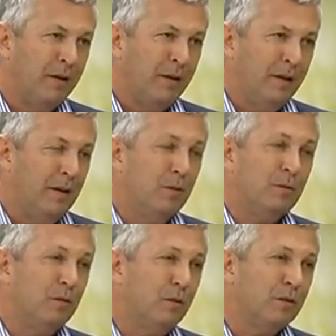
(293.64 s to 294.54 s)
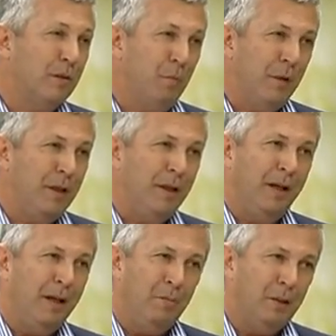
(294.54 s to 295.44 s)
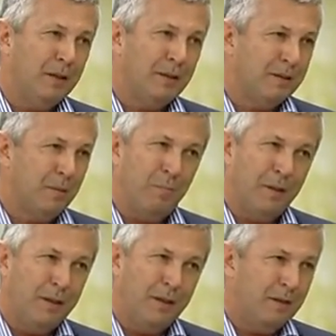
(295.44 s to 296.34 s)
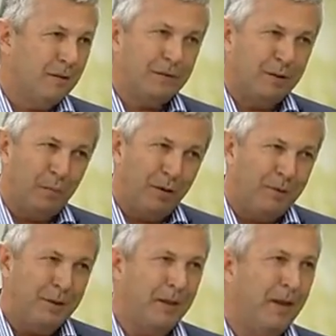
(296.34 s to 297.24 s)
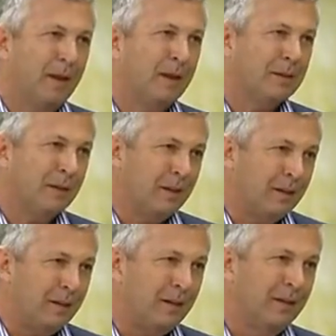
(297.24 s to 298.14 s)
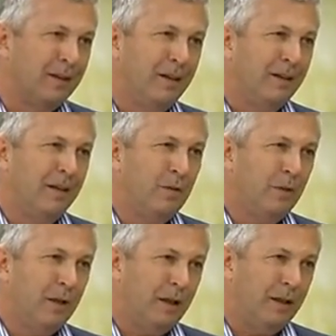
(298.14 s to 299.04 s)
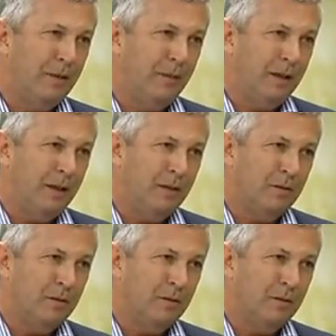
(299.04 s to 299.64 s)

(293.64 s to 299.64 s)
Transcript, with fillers: Y no solo se emprende en la empresa, se emprende, yo que sé, probablemente en la casa, en, en todas las actividades.